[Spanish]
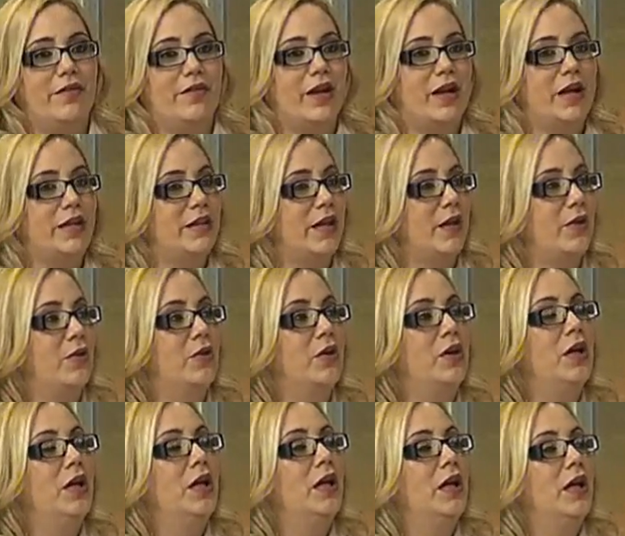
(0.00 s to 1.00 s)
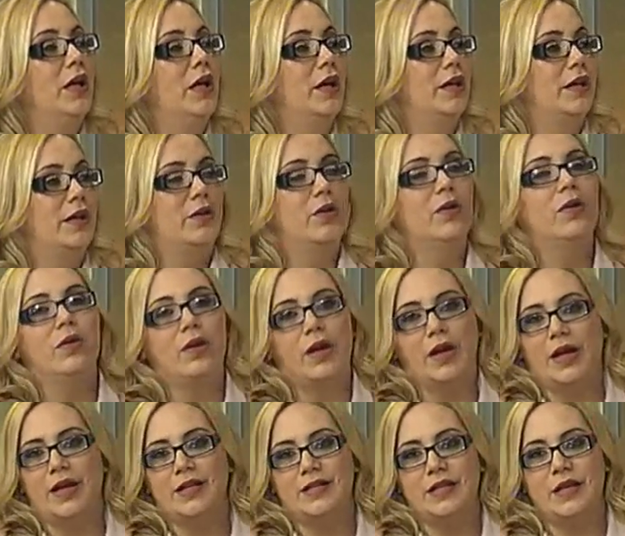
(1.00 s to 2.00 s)
haber cantado. Eh, quiero
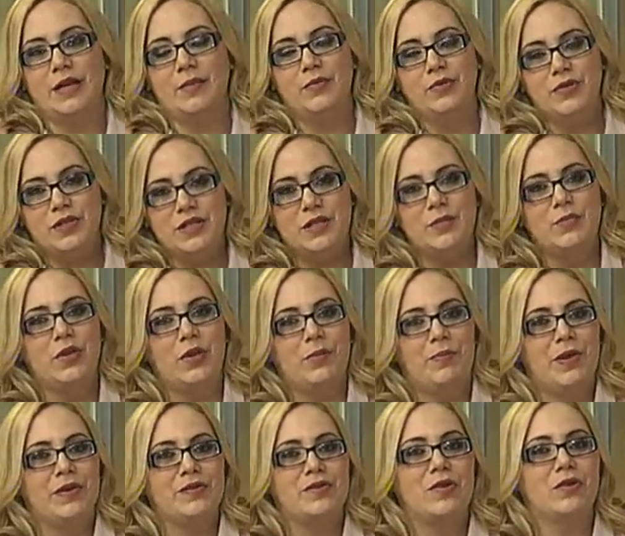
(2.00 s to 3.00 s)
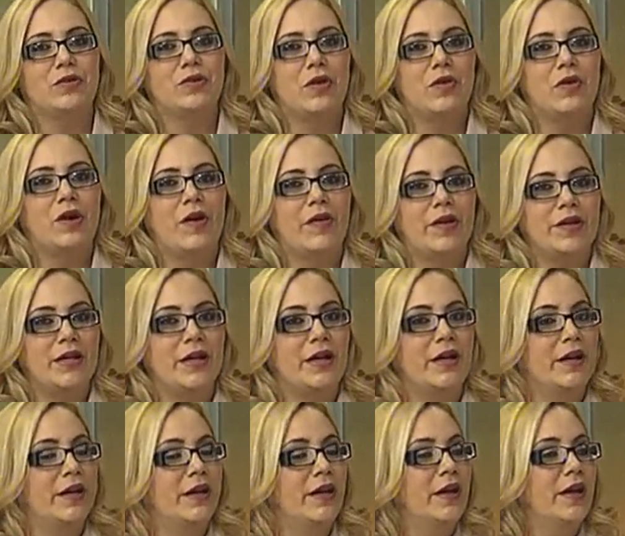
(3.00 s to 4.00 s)
agradecerle muchísimo de paso a Gustavo Cabaña
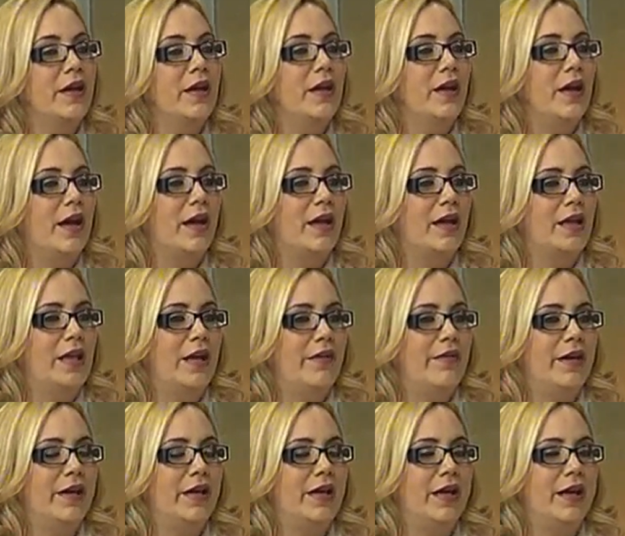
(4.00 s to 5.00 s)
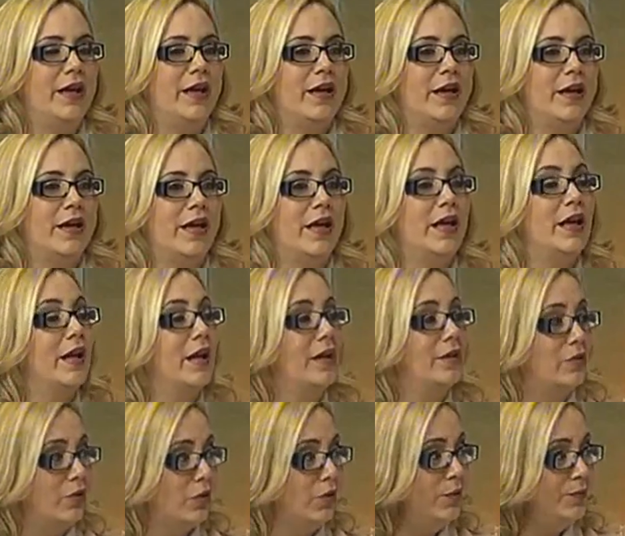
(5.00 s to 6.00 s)
que aquella vez que, él
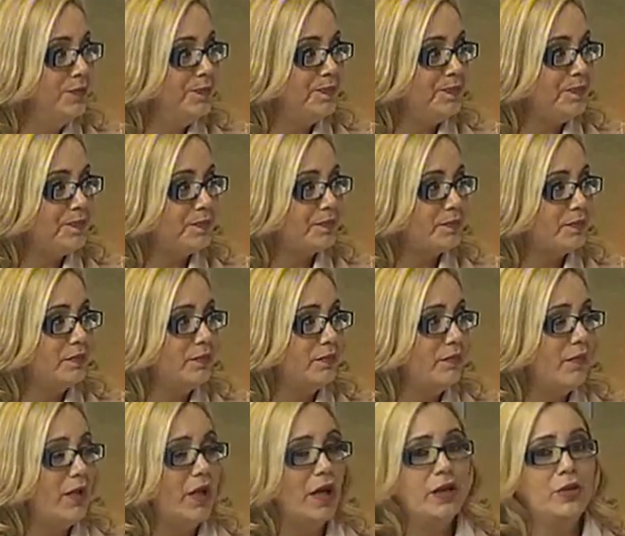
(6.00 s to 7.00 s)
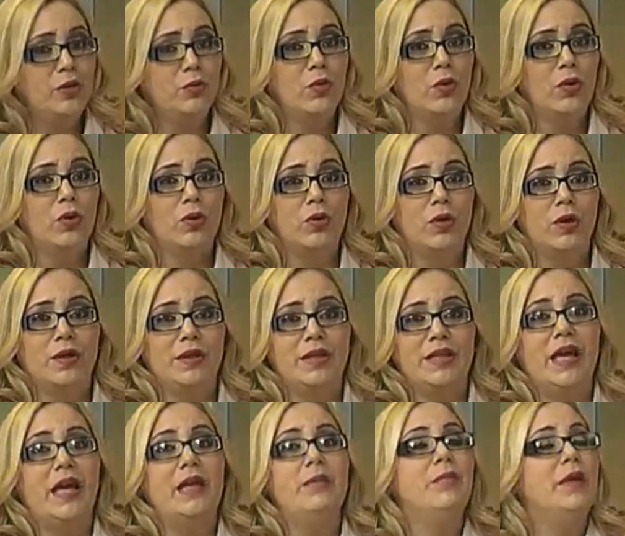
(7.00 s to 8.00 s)
cantó. Sí. Eh, tuvo
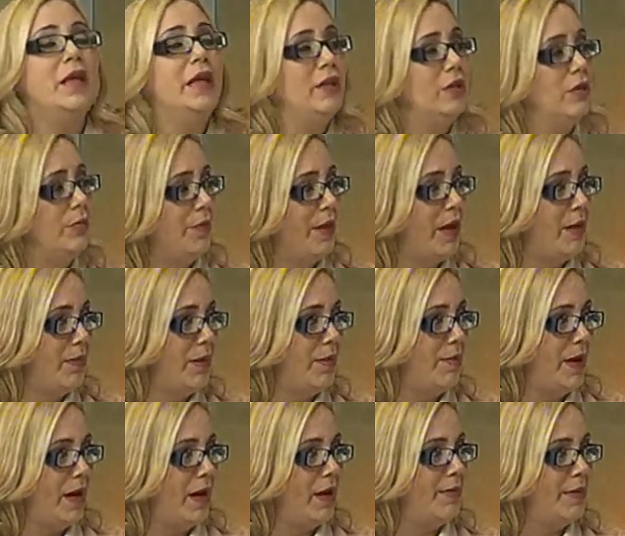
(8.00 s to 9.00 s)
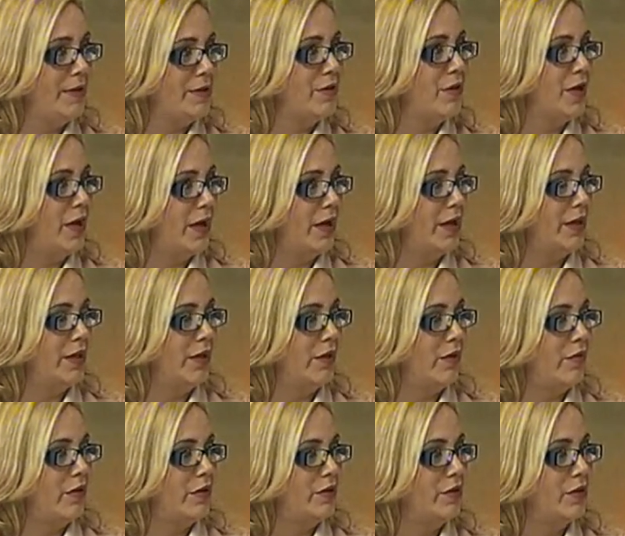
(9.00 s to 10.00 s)
día y medio para preparar el personaje de
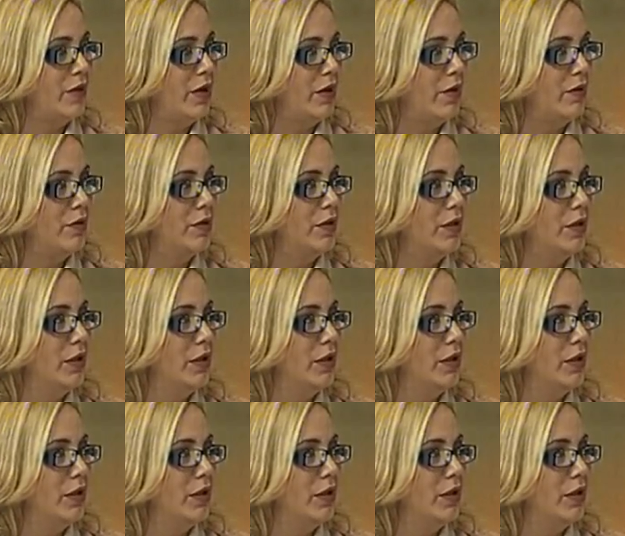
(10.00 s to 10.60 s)
Roberto ah, ese día te